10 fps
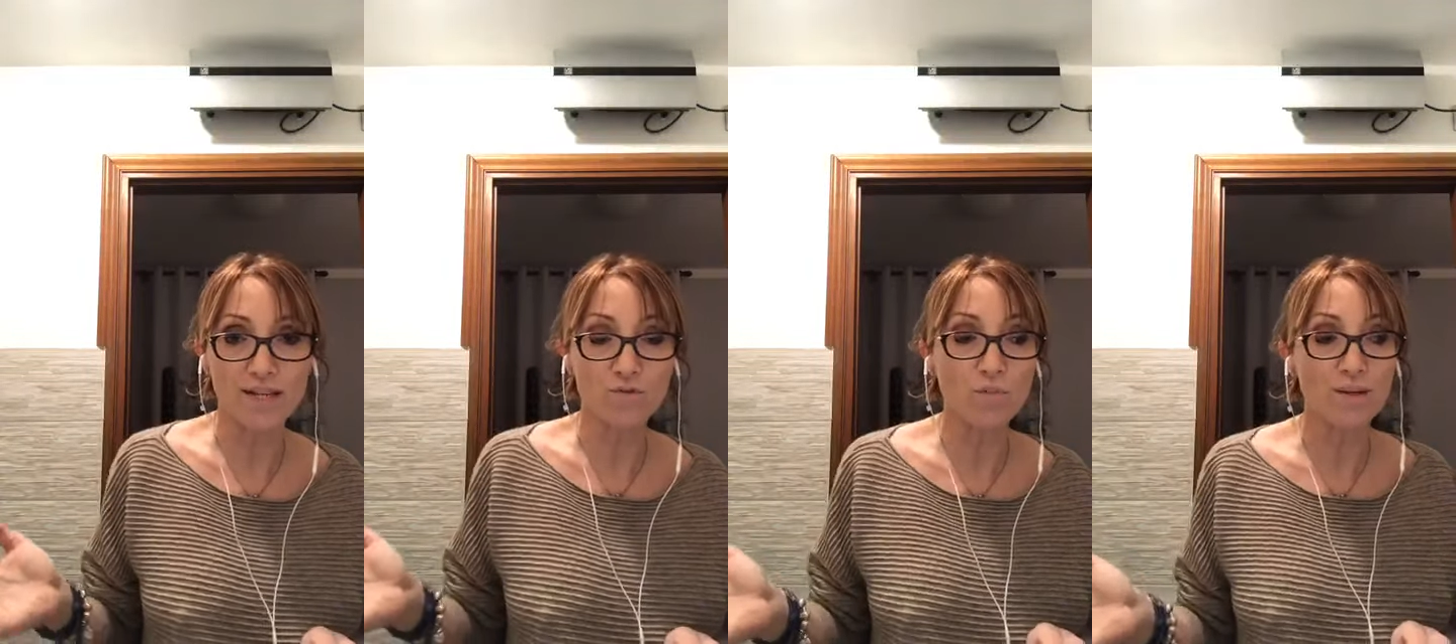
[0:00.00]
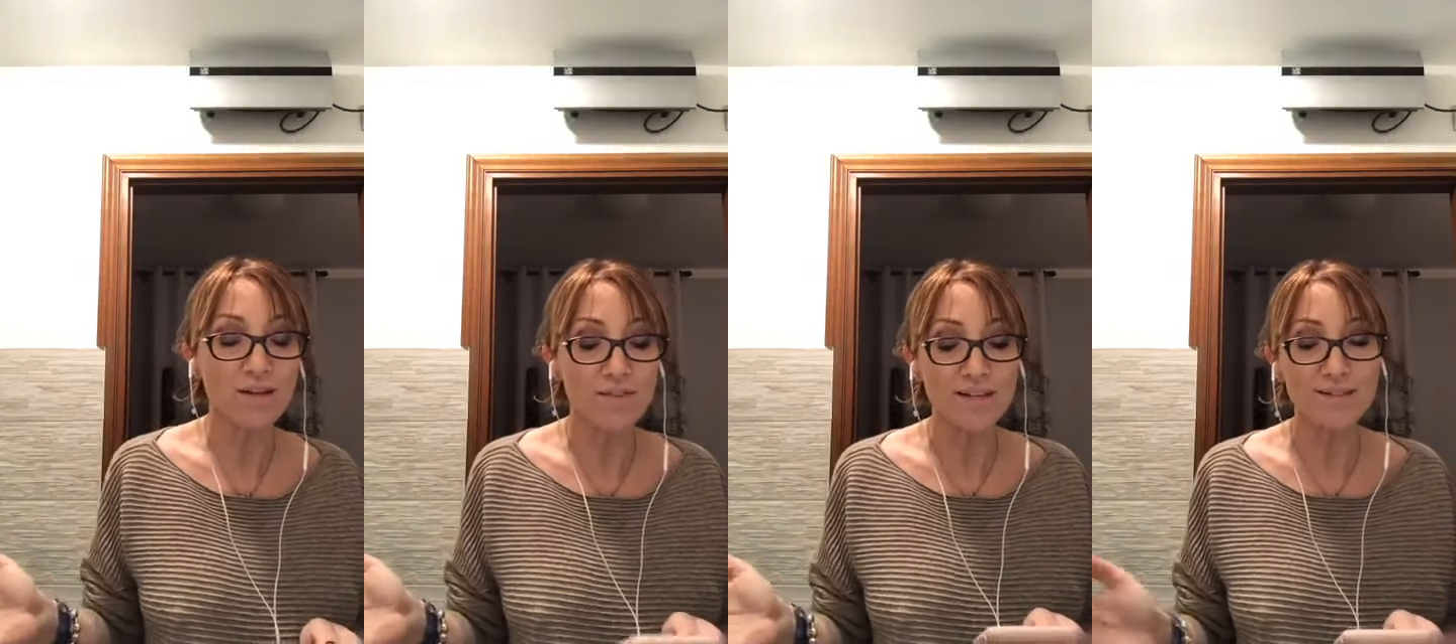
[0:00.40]
nel
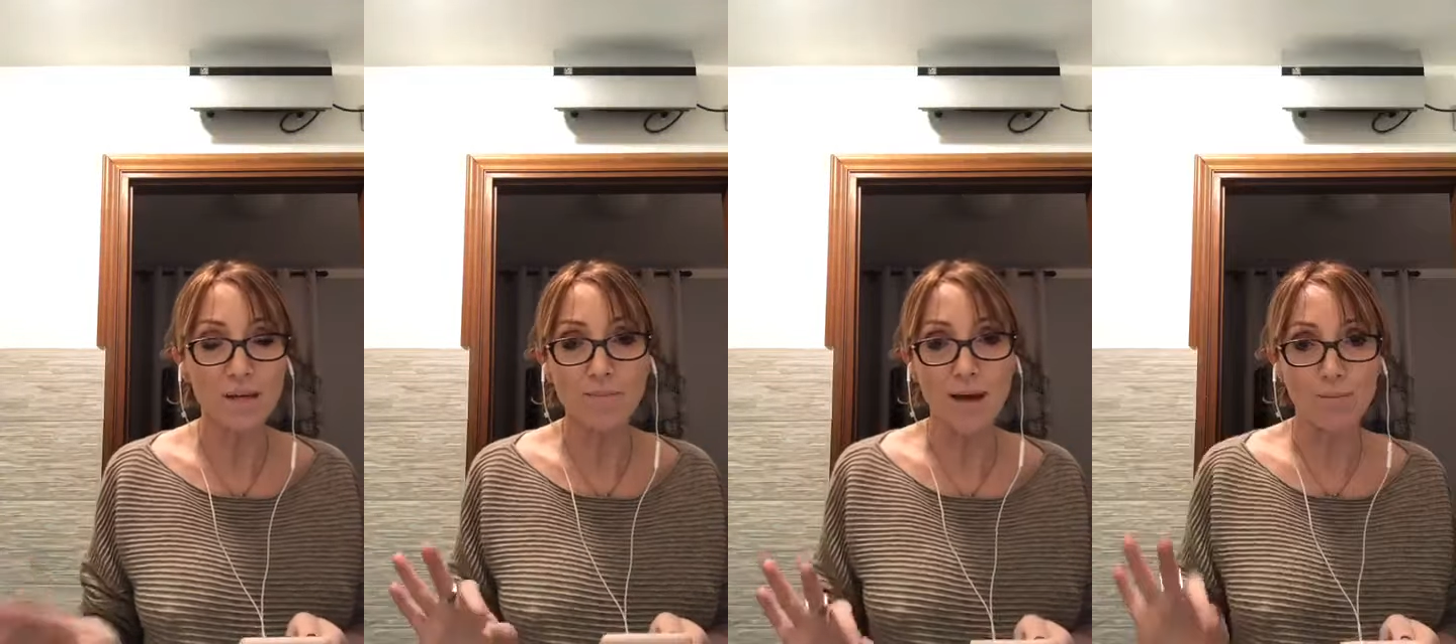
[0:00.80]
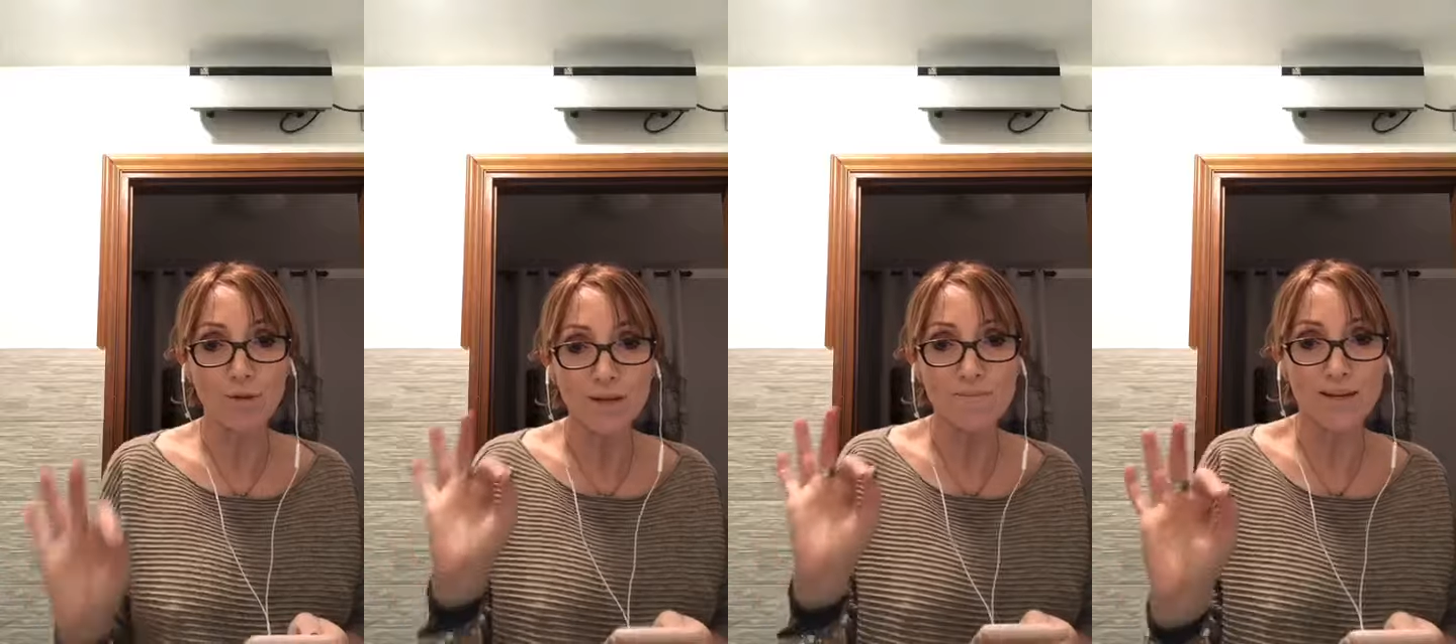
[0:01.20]
2020, abbiamo
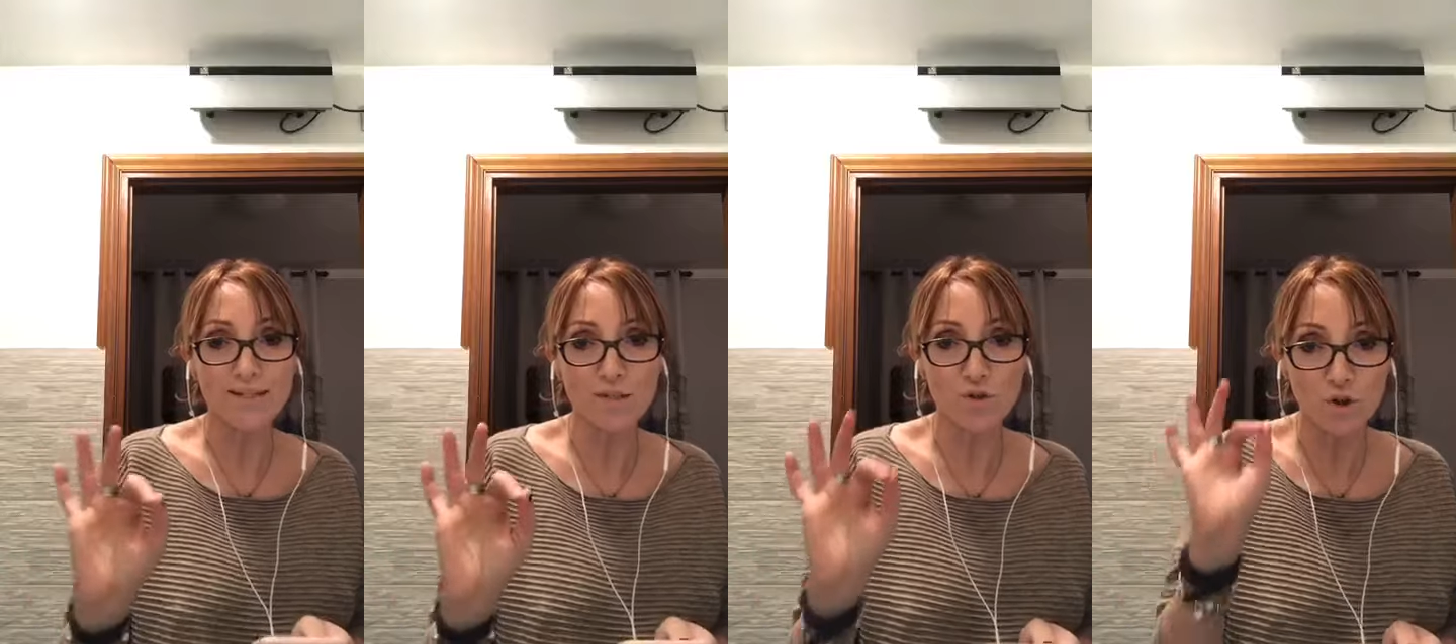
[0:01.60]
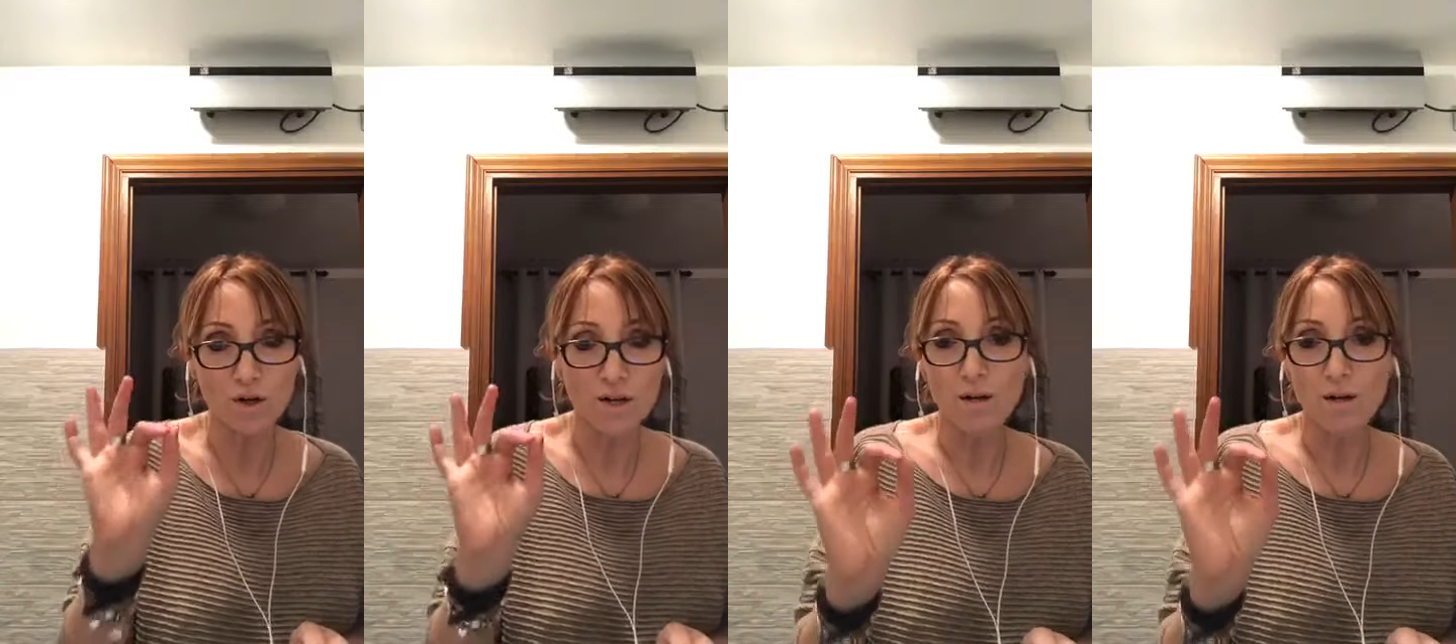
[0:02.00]
il medico